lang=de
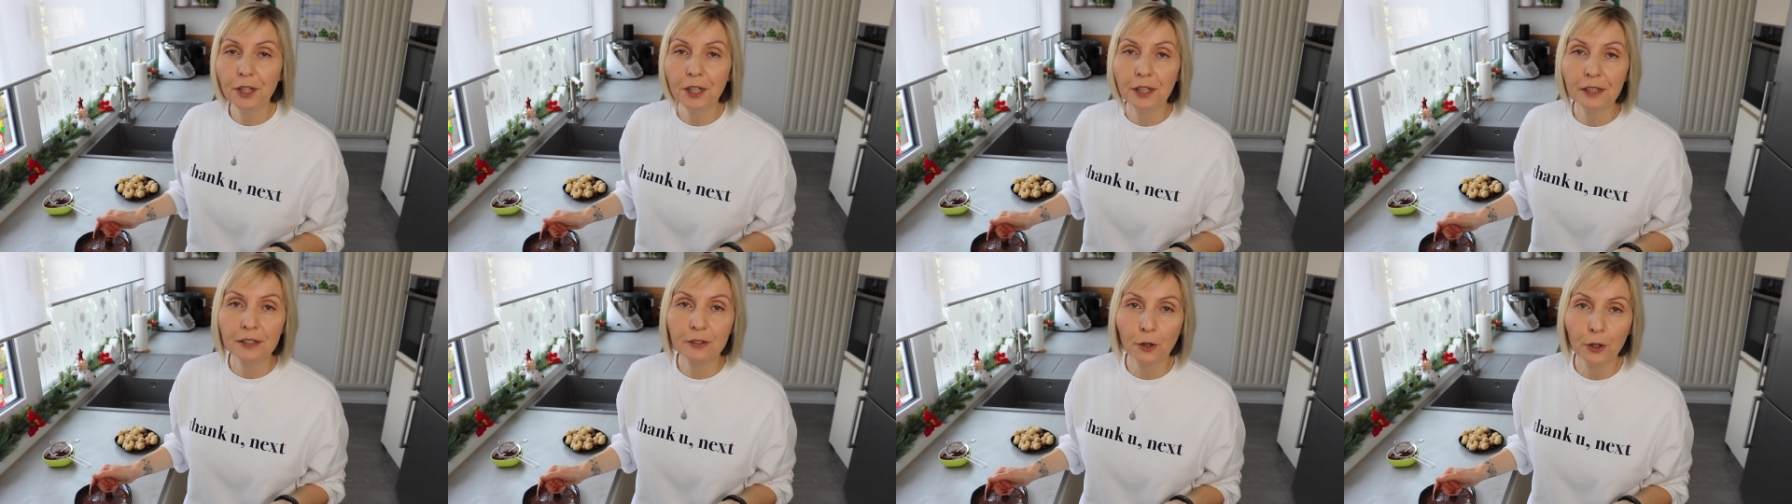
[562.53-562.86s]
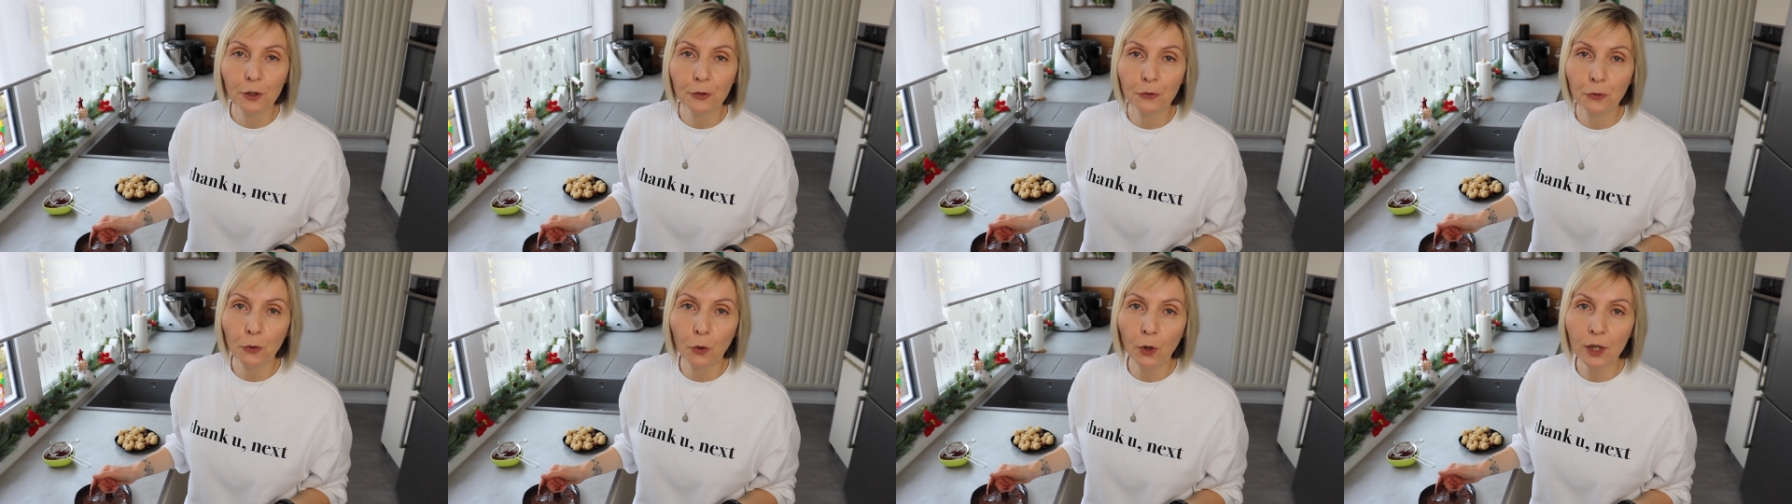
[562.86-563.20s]
ich es
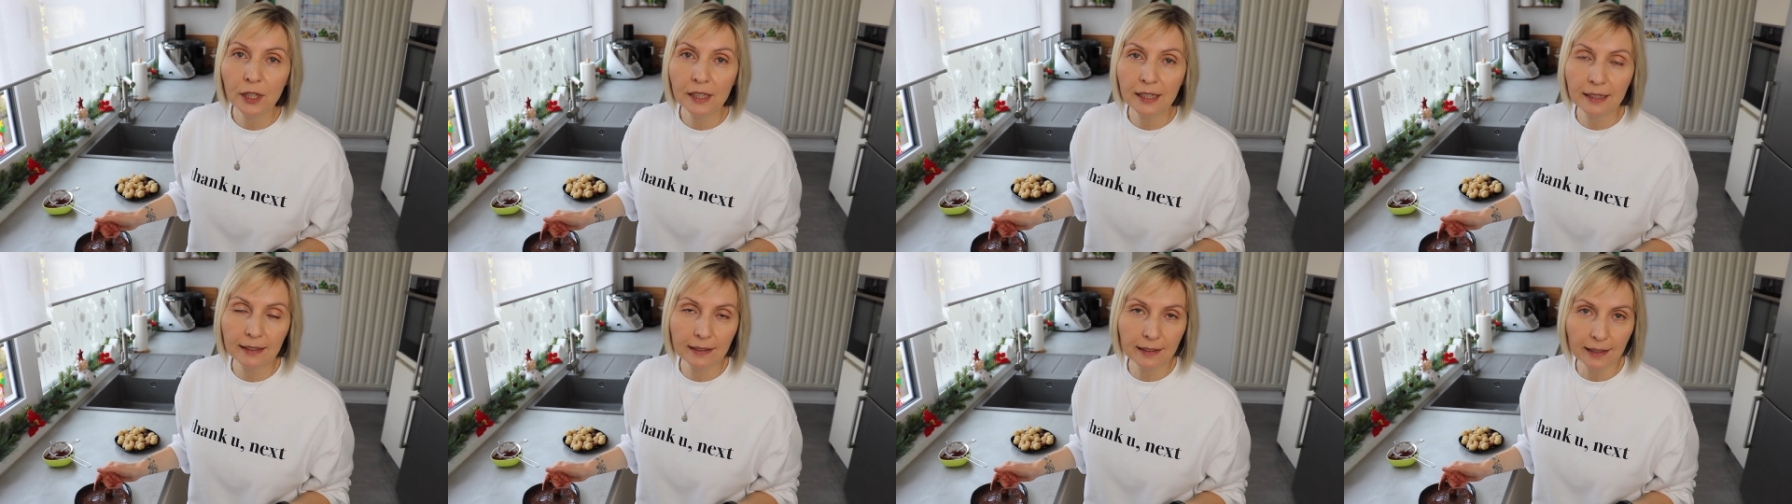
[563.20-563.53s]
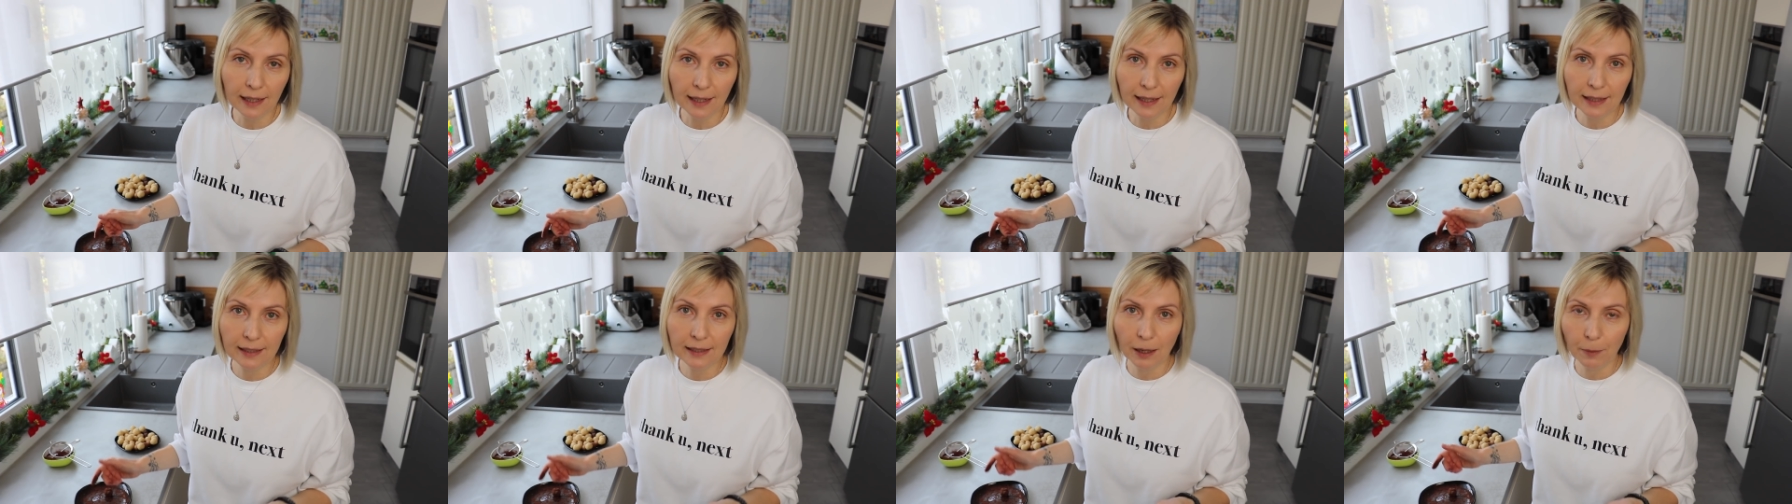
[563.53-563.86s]
euch vorhin
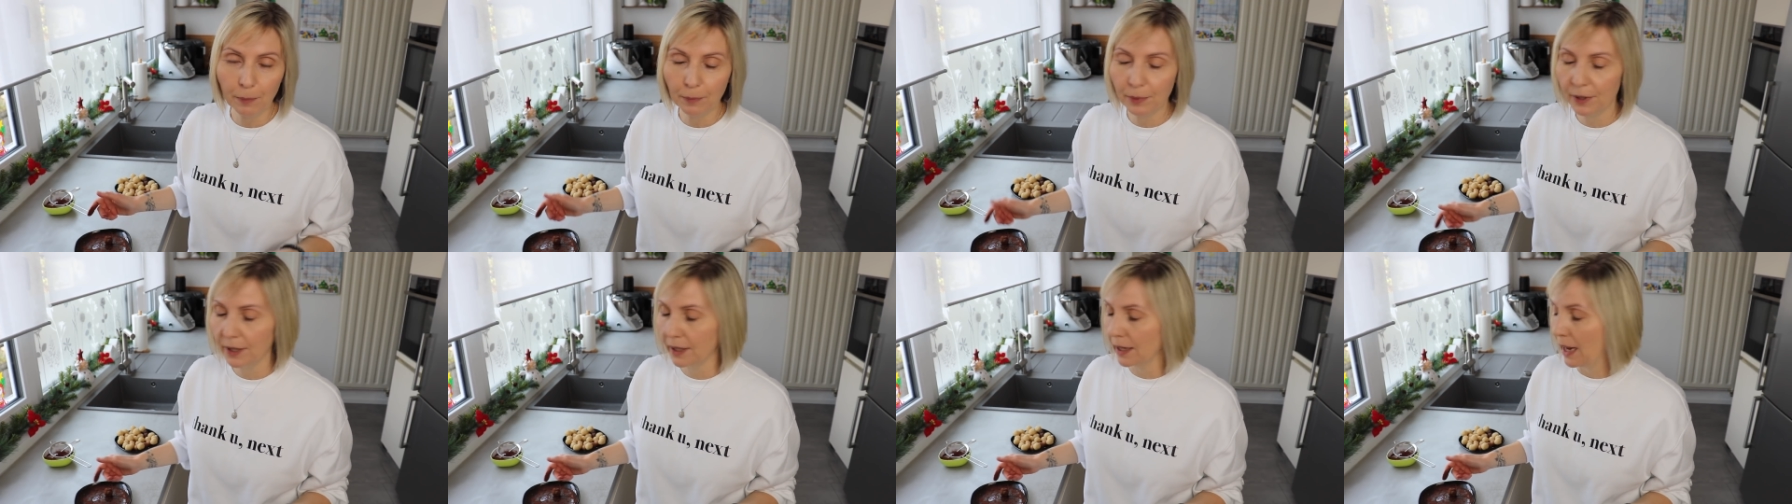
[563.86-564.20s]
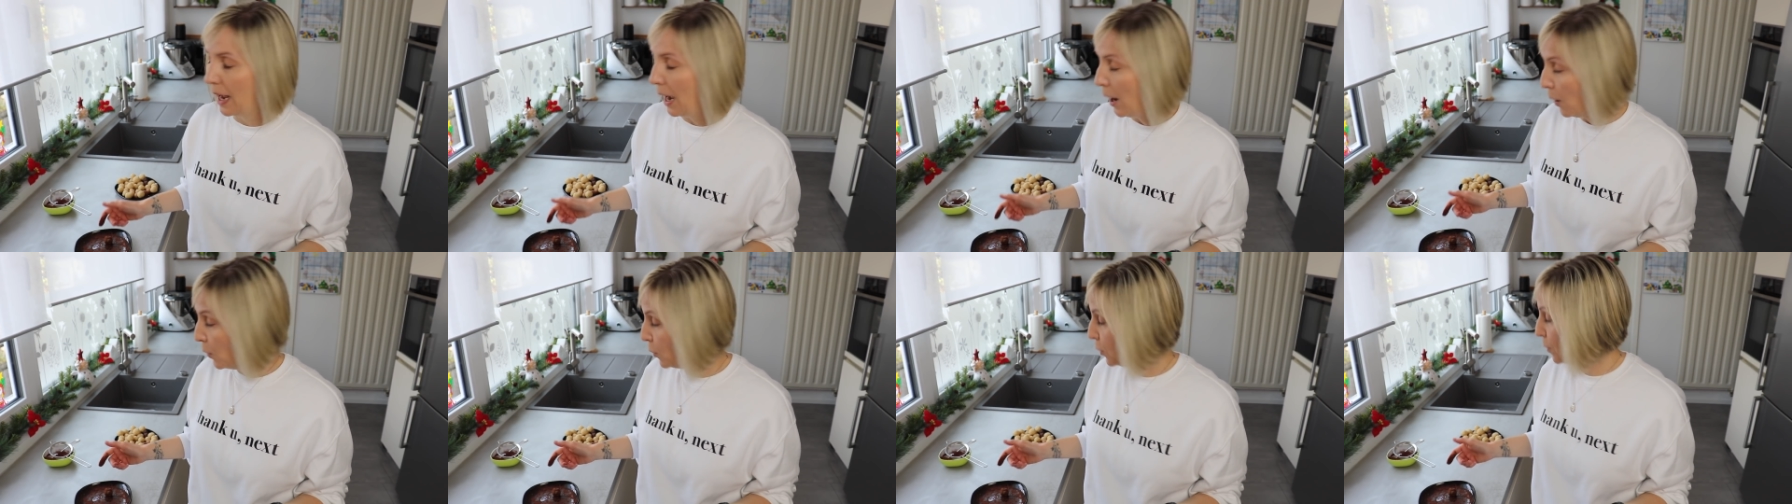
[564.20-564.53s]
gezeigt habe,
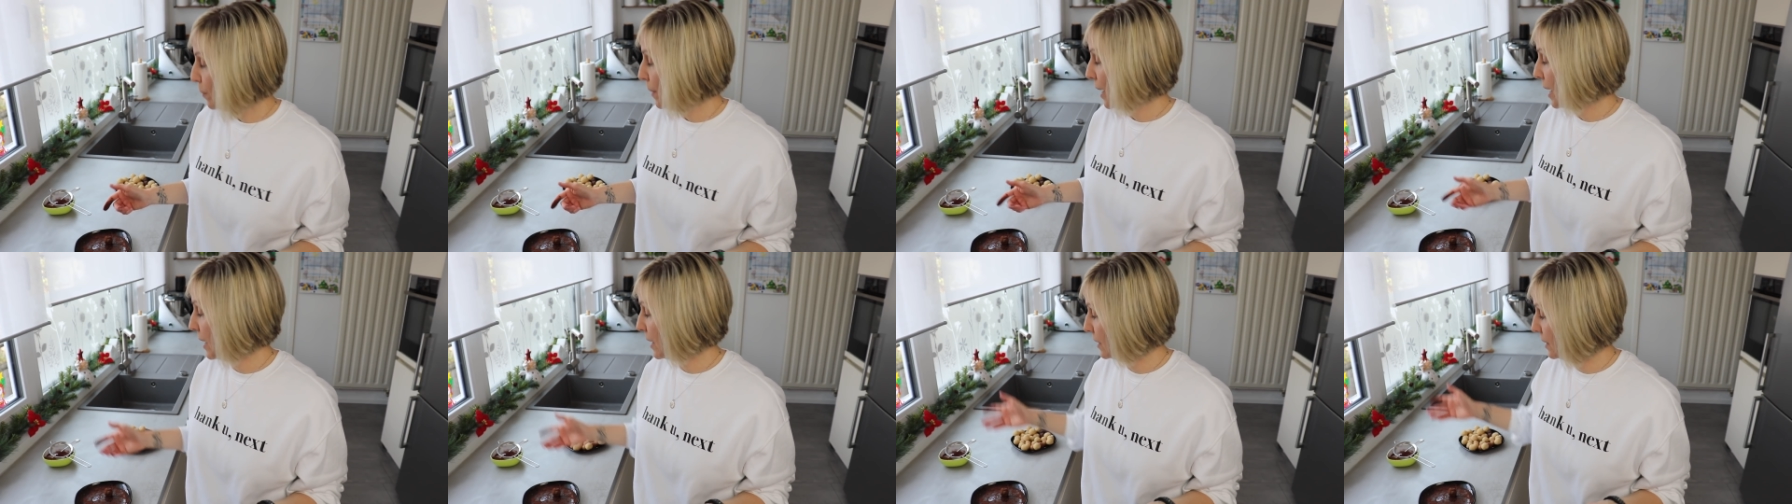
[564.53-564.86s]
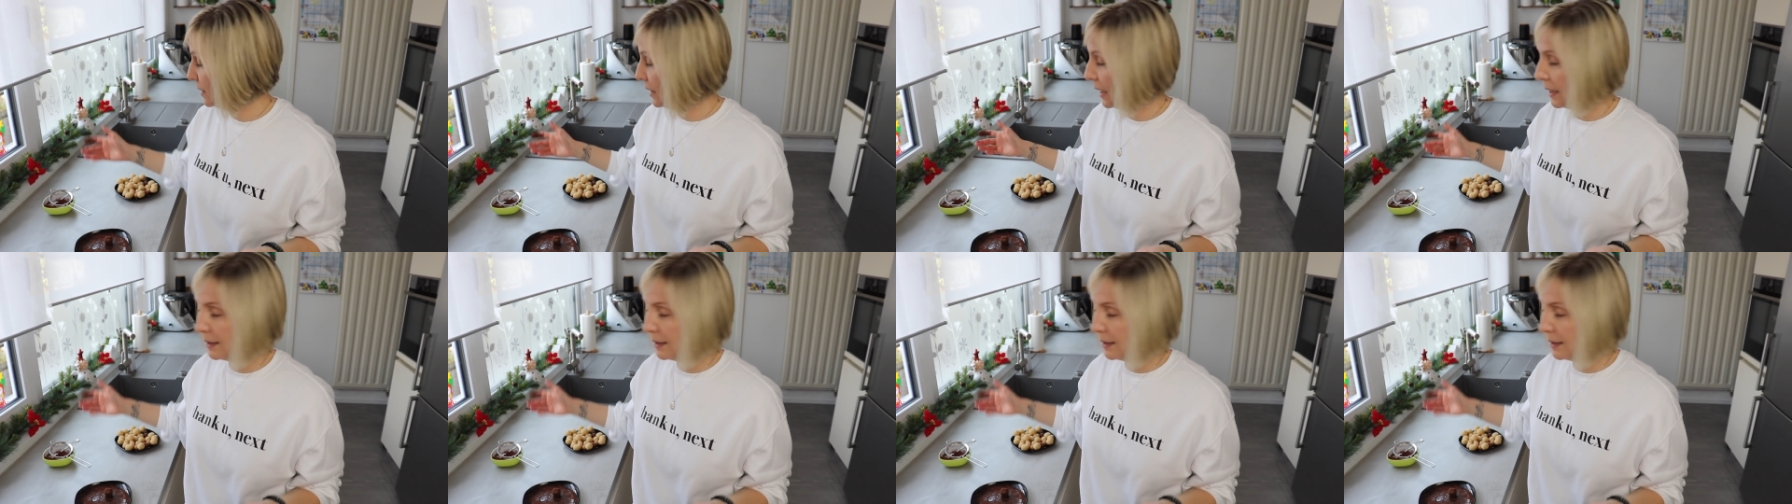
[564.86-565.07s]
auch machen.